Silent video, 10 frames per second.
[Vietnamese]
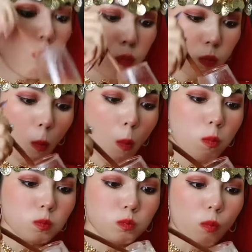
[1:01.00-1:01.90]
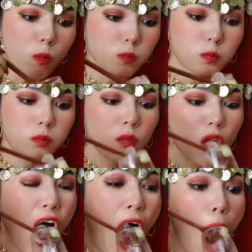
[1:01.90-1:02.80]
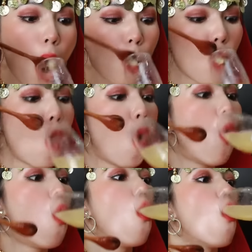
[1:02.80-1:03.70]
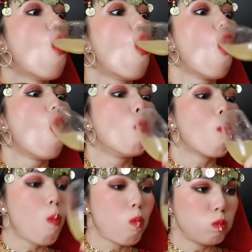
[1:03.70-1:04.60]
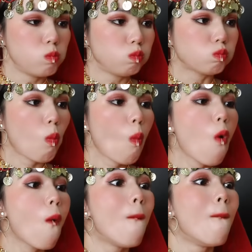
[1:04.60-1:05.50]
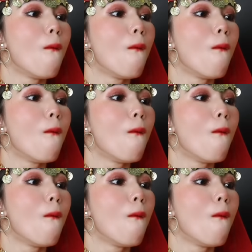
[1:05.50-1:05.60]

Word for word: nên không tiện nhắc tên cái tiệm đã bán ly trà mãn cầu này